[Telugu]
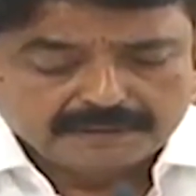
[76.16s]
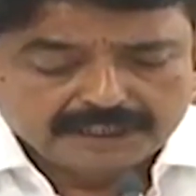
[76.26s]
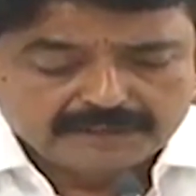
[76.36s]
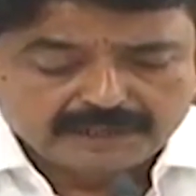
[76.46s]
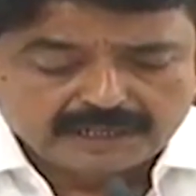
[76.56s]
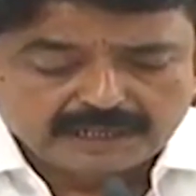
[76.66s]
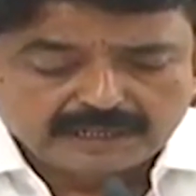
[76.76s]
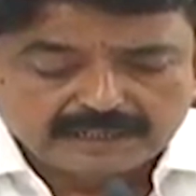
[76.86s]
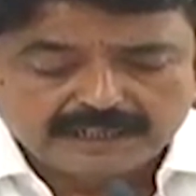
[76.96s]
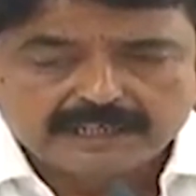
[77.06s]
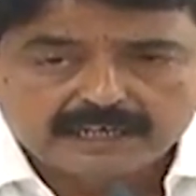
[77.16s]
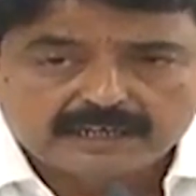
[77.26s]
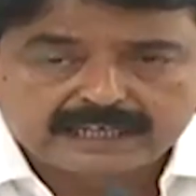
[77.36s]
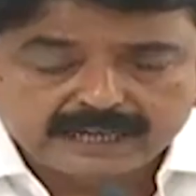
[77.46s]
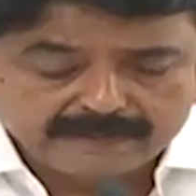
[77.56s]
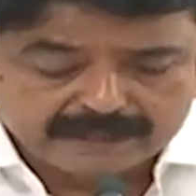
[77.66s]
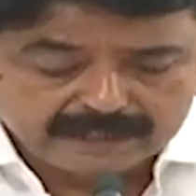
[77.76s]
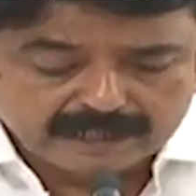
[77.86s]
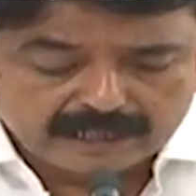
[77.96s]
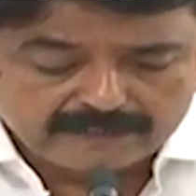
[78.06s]
దీనివల్ల ఈ నిర్ణయం
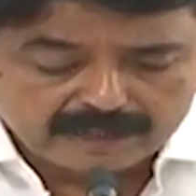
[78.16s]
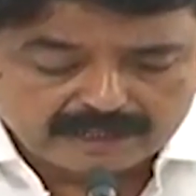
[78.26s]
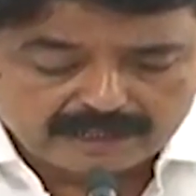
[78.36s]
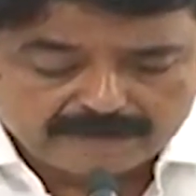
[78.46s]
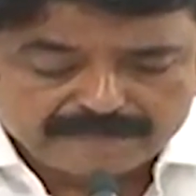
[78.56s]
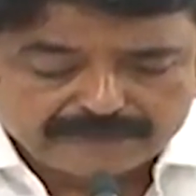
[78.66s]
కేబినెట్ నిర్ణయం వలన